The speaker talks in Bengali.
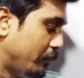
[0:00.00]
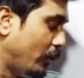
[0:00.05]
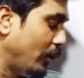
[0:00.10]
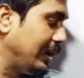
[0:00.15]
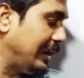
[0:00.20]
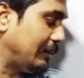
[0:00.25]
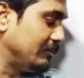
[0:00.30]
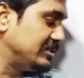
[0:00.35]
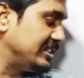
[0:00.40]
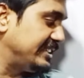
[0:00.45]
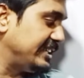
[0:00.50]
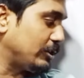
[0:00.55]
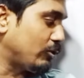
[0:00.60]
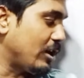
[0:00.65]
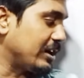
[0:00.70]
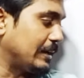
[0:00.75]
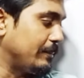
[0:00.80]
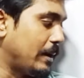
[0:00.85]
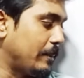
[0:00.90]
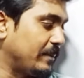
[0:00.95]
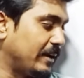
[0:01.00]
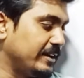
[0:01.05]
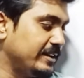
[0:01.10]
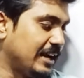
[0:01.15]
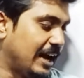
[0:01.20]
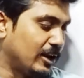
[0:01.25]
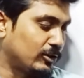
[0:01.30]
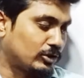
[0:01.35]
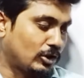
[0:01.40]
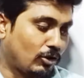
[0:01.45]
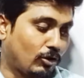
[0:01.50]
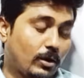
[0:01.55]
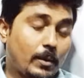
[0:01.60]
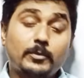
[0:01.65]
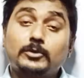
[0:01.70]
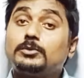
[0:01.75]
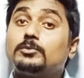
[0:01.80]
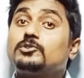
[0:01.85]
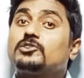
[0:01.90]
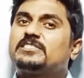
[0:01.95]
বললাম যে যে কয়েকটা ব্যাপার নিয়ে আলোচনা করবো
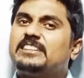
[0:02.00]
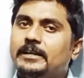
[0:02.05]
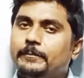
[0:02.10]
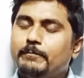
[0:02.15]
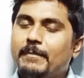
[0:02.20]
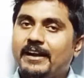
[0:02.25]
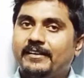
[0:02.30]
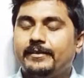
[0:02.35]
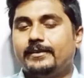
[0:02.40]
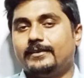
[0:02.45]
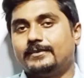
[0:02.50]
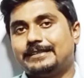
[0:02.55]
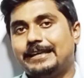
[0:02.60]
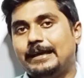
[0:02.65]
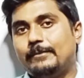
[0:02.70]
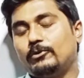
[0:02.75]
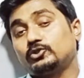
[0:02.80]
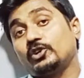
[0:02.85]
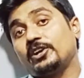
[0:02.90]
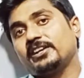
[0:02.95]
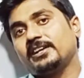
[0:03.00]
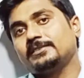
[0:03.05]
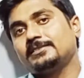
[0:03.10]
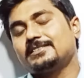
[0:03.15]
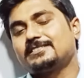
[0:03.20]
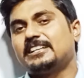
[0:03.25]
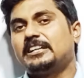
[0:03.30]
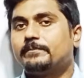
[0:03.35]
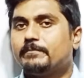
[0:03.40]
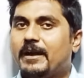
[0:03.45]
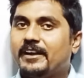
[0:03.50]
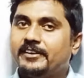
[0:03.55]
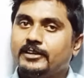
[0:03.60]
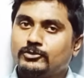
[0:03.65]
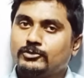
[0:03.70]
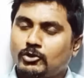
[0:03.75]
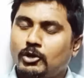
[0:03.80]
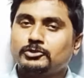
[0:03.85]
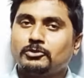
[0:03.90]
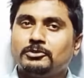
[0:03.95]
প্রথমত সিট ম্যাট্রিক্স এবছরের ক্ষেত্রে সিট ম্যাট্রিক্স
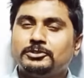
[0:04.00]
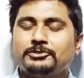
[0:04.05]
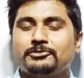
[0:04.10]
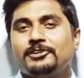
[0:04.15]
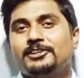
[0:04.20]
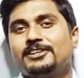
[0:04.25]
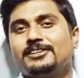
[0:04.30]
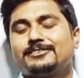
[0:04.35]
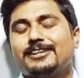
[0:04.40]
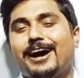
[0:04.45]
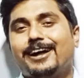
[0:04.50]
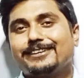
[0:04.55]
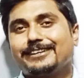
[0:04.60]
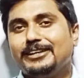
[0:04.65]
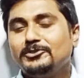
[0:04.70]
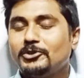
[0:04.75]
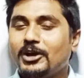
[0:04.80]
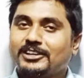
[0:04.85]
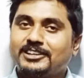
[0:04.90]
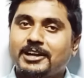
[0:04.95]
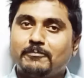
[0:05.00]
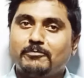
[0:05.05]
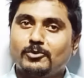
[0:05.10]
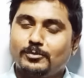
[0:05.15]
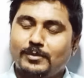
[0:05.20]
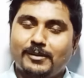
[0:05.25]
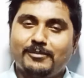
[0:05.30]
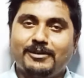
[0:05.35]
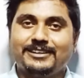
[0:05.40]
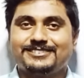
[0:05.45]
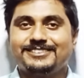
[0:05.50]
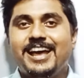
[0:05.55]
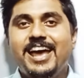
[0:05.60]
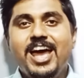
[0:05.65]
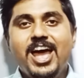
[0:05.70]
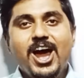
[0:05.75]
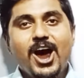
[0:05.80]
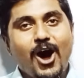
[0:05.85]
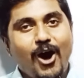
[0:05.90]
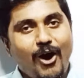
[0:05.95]
কত হতে চলেছে তার কিন্তু একটা পূর্বাভাস
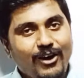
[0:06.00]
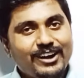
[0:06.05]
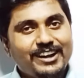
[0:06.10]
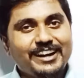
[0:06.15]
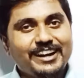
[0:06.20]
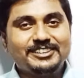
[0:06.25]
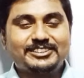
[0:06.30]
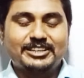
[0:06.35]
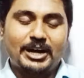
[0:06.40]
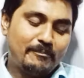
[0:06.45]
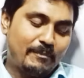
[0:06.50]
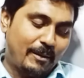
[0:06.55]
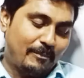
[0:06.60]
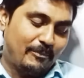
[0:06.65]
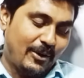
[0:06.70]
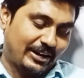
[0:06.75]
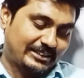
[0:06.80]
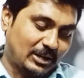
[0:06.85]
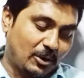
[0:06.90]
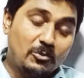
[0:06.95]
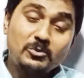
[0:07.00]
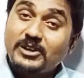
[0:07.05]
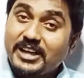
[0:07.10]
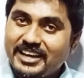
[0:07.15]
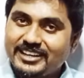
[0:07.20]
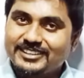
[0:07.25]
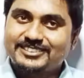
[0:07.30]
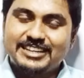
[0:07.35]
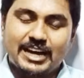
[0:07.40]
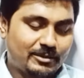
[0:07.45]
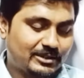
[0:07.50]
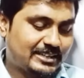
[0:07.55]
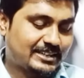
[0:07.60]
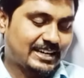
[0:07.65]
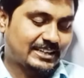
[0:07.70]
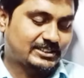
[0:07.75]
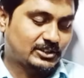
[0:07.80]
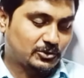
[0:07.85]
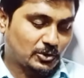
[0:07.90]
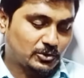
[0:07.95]
অলরেডি সম্ভাব্য একটা উঠে এসছে আমাদের
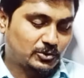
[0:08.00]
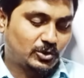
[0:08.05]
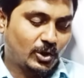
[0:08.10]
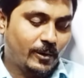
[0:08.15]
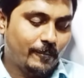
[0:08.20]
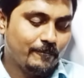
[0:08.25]
কাছে তথ্য